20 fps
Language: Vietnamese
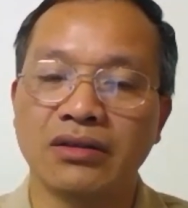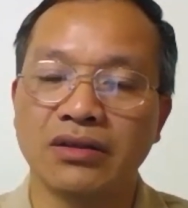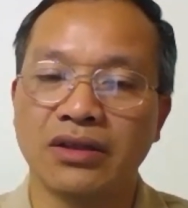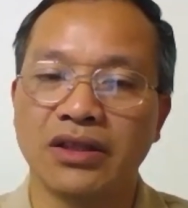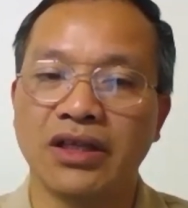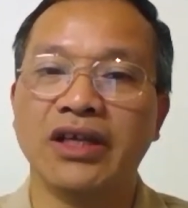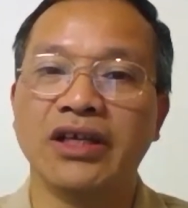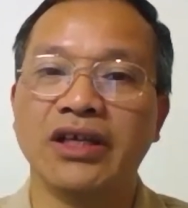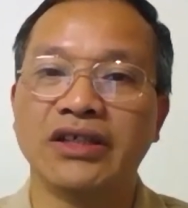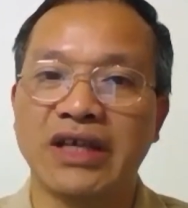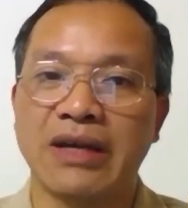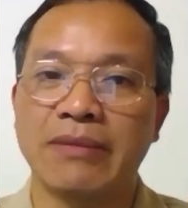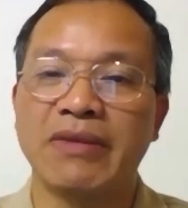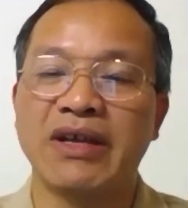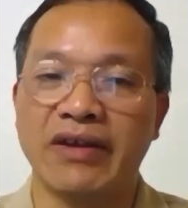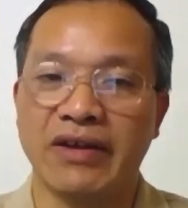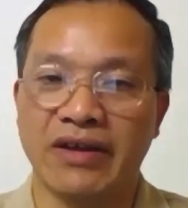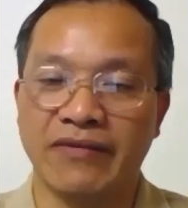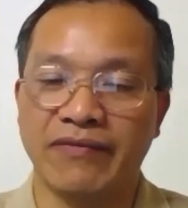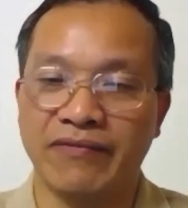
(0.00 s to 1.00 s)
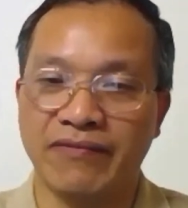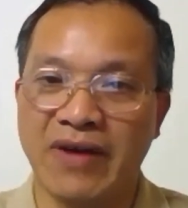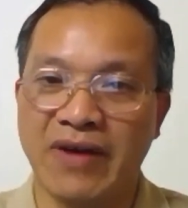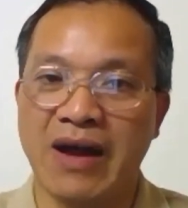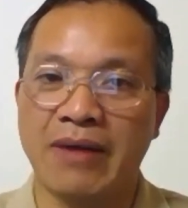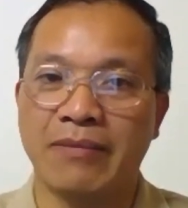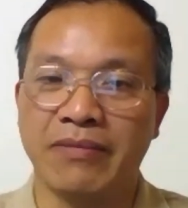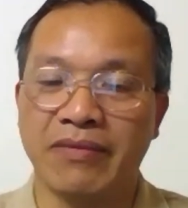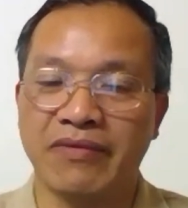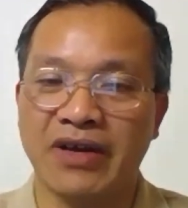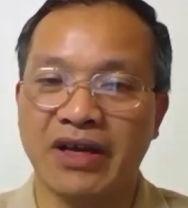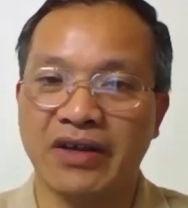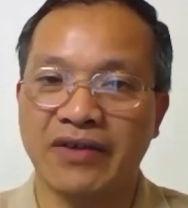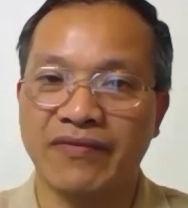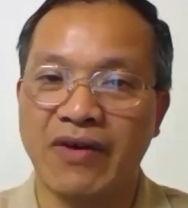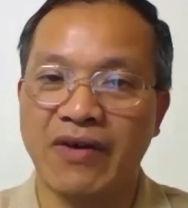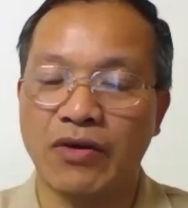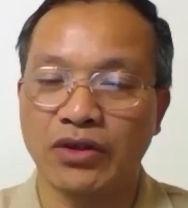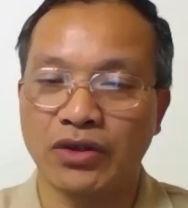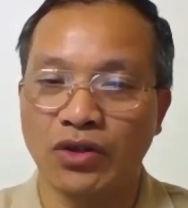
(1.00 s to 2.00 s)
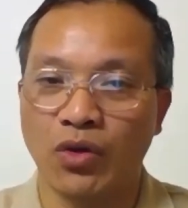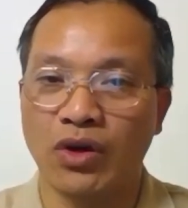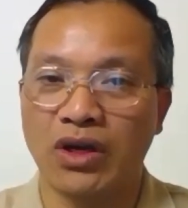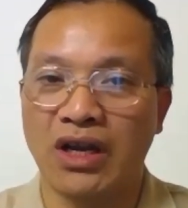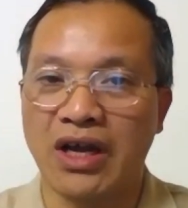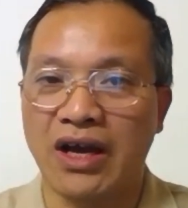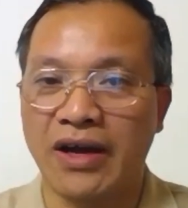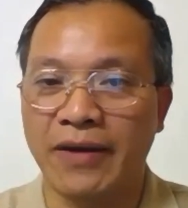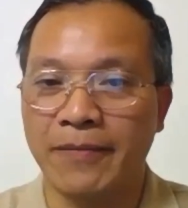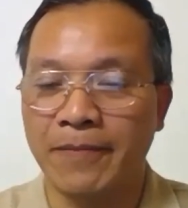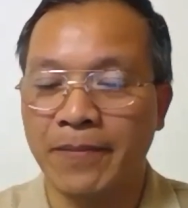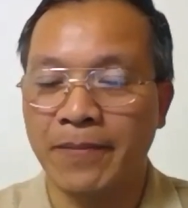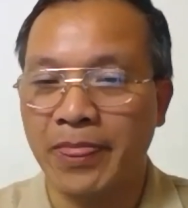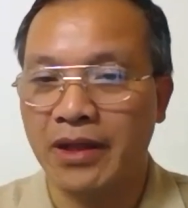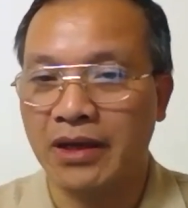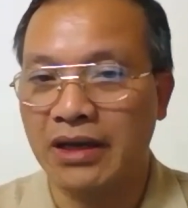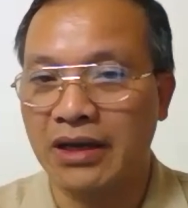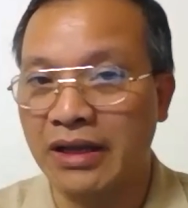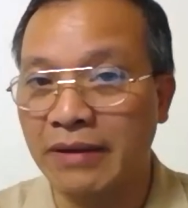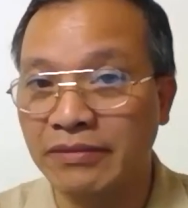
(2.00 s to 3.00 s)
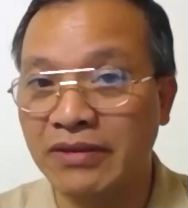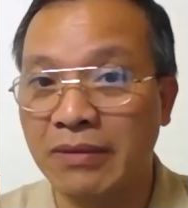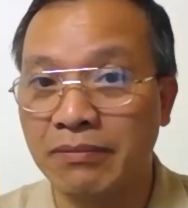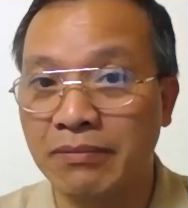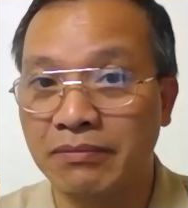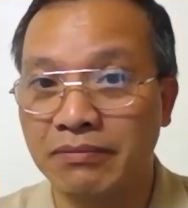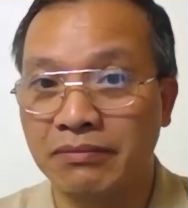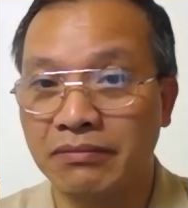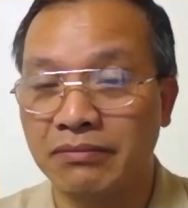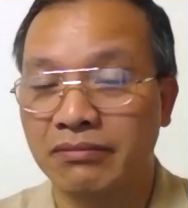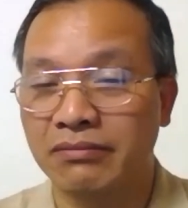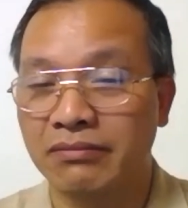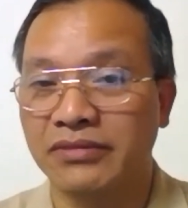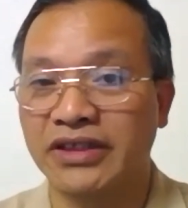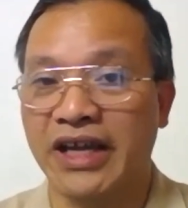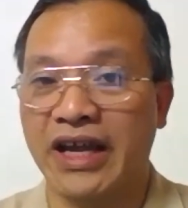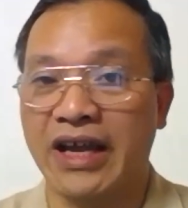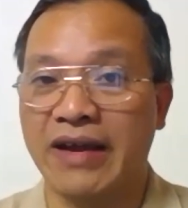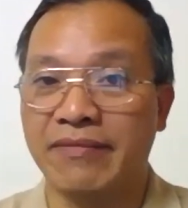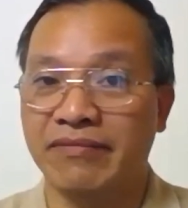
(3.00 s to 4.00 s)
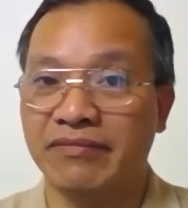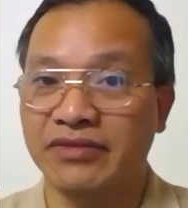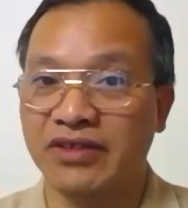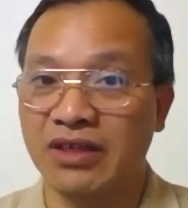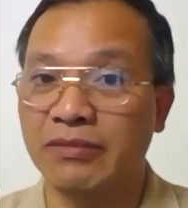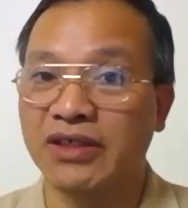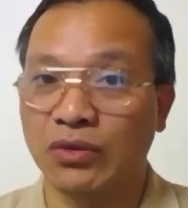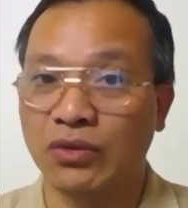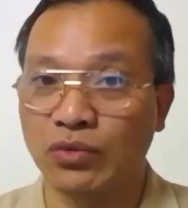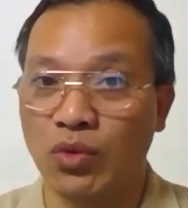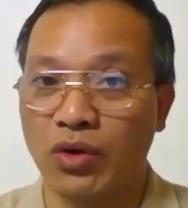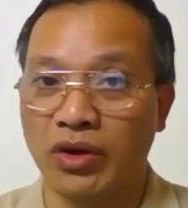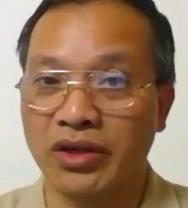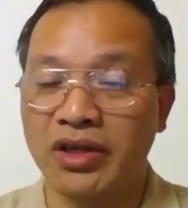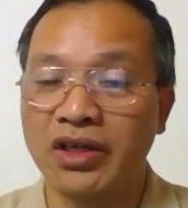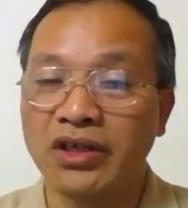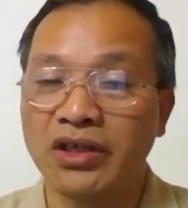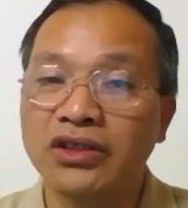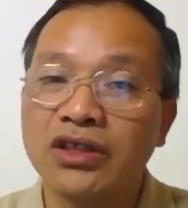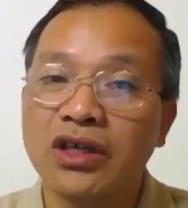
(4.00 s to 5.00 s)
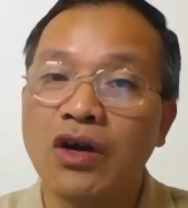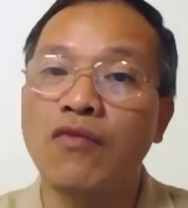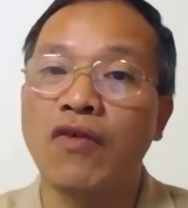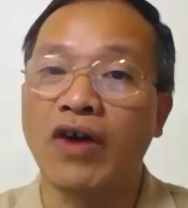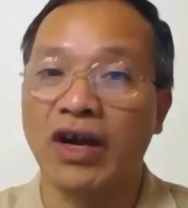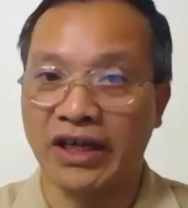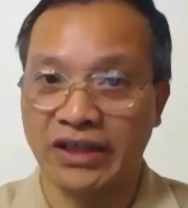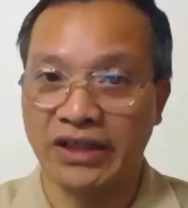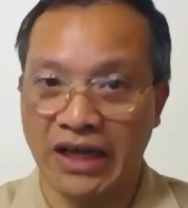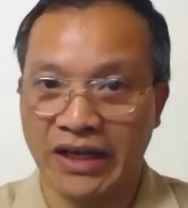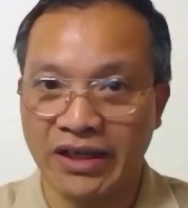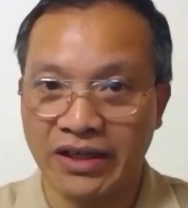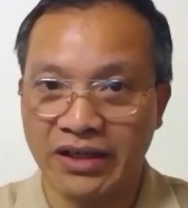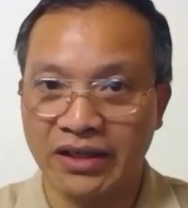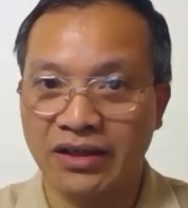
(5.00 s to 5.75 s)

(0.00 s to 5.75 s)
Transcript: thì sẽ bị phạm cái vào cái tội là là hiếp dâm trẻ em dưới 16 tuổi chứ không phải là anh thanh